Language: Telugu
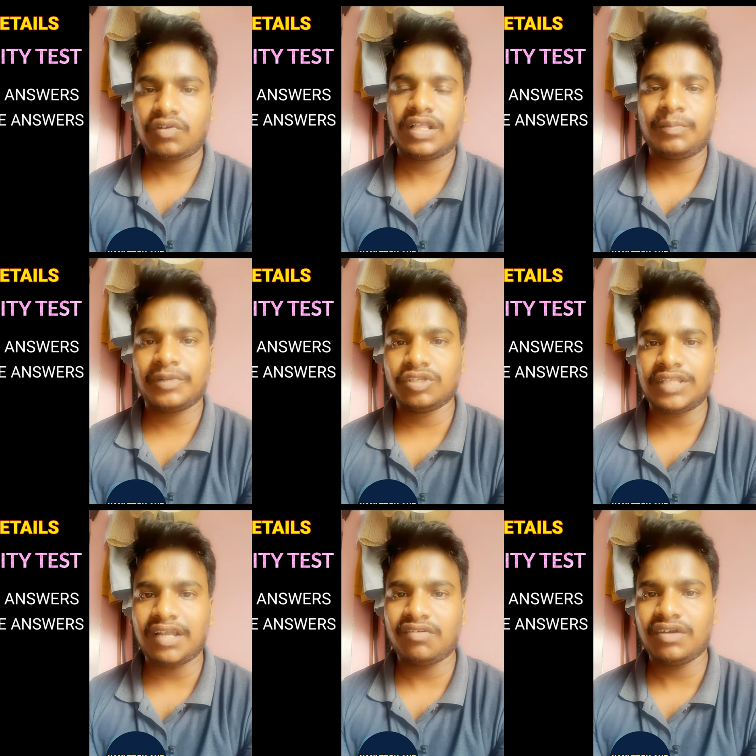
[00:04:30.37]
ఒకవేళ మందు
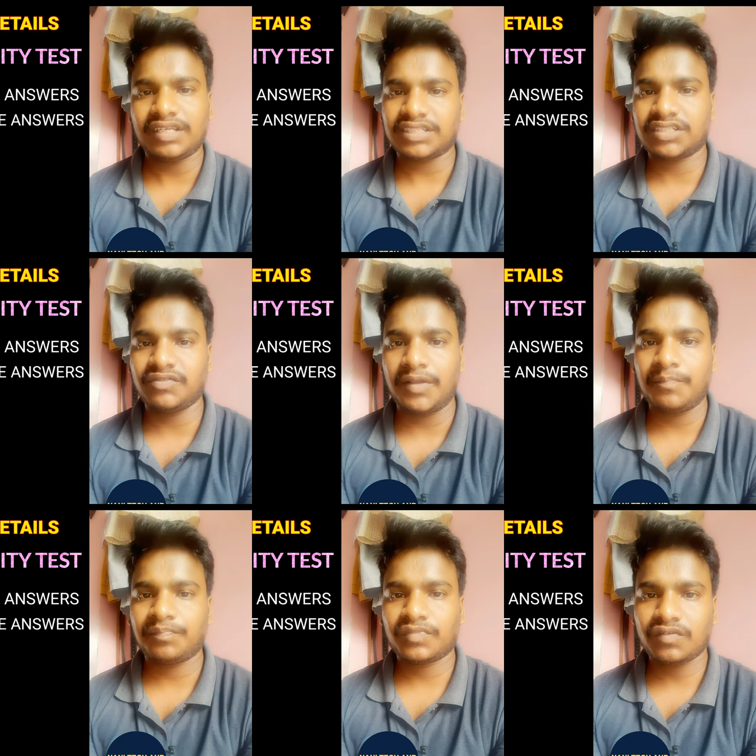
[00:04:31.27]
తాగేవాడికి ఇష్టమే
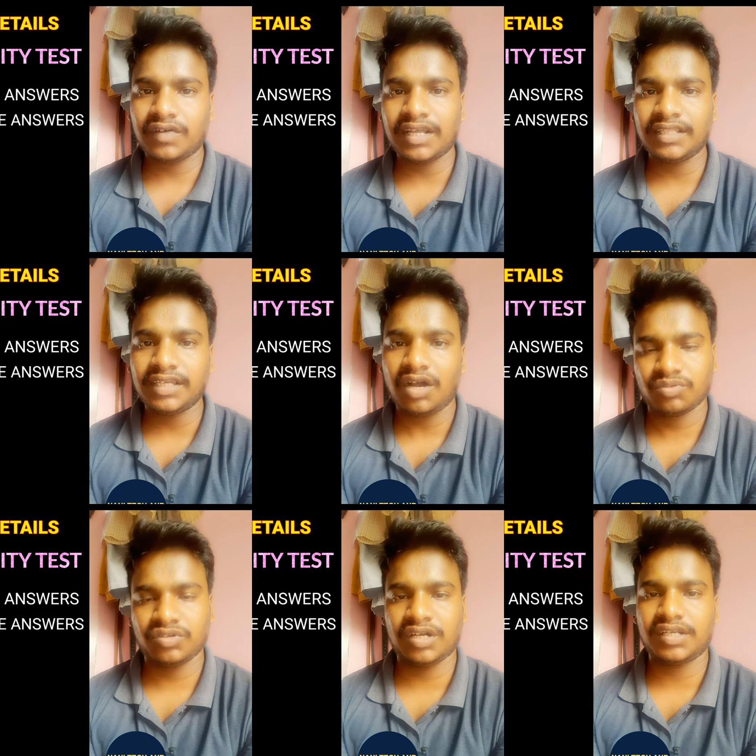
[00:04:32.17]
వాడేంది
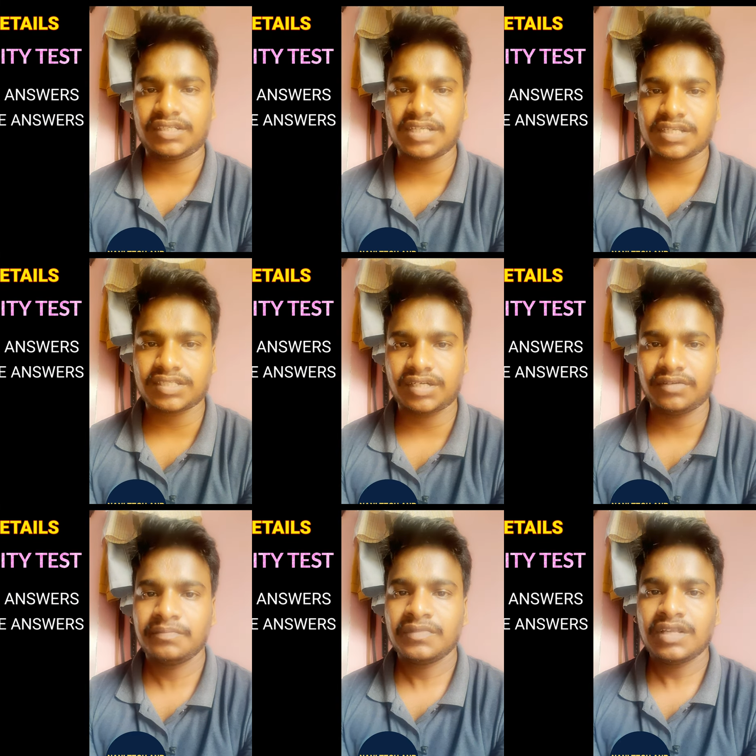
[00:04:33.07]
అవును అంటిక్
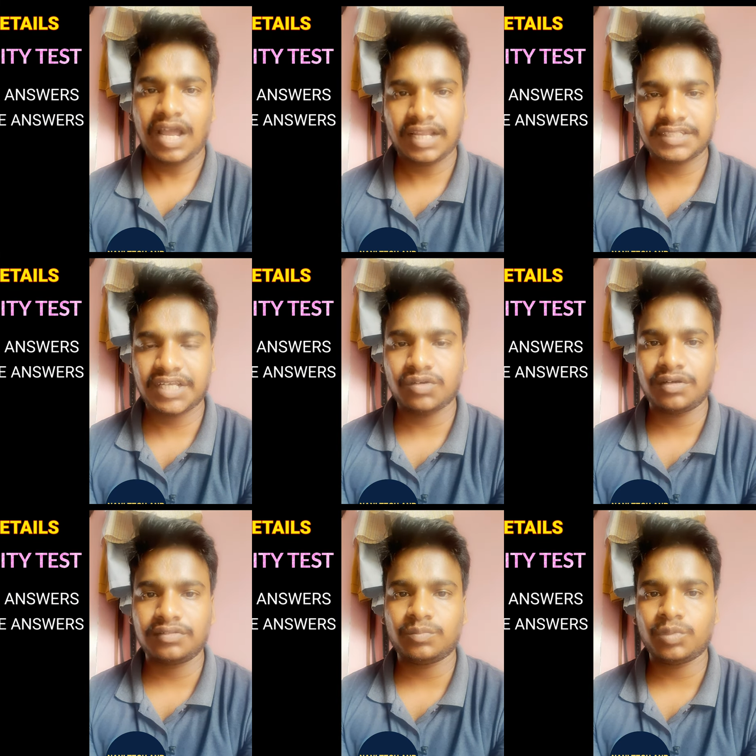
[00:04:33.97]
చేస్తాడు అలా
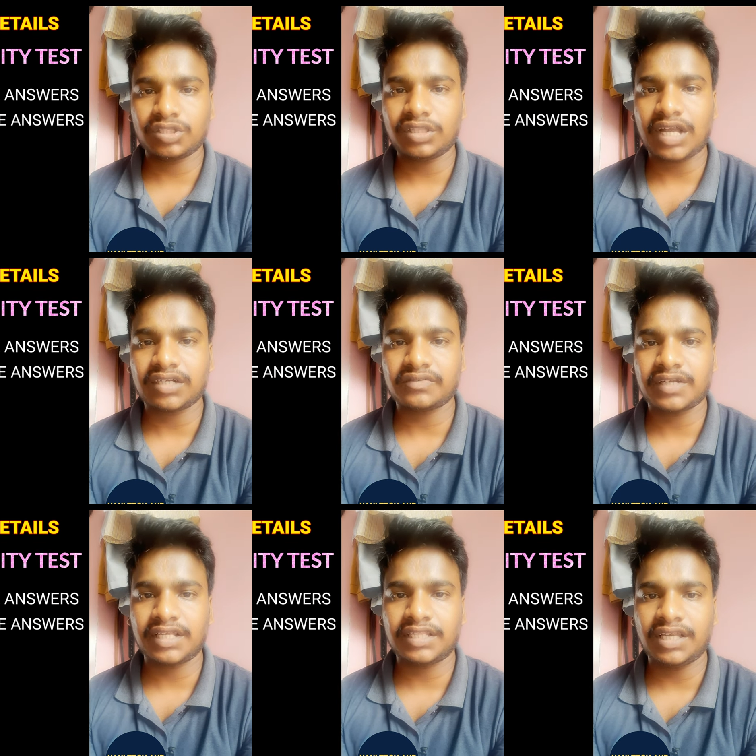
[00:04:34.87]
చేయకూడదు మందు తాగటం
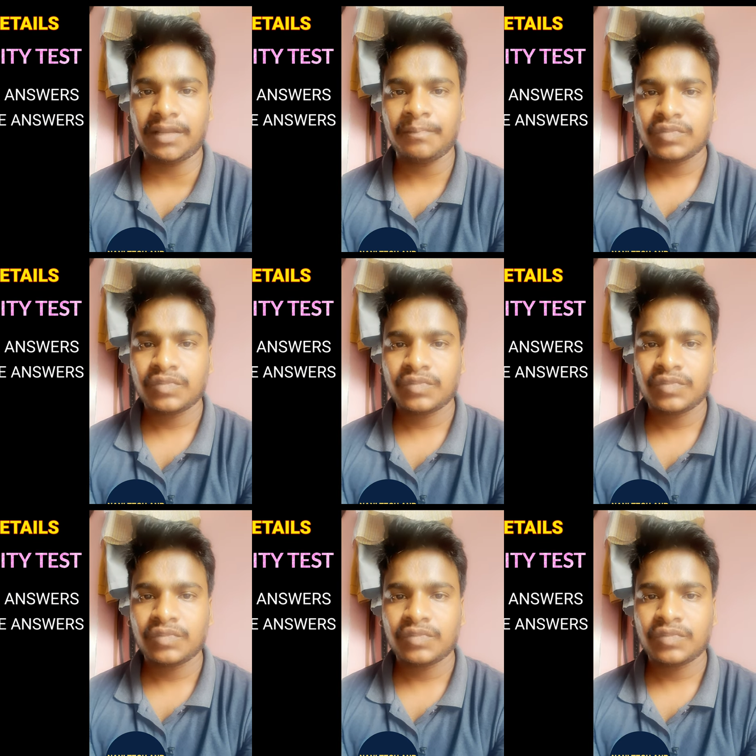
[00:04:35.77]
అనేది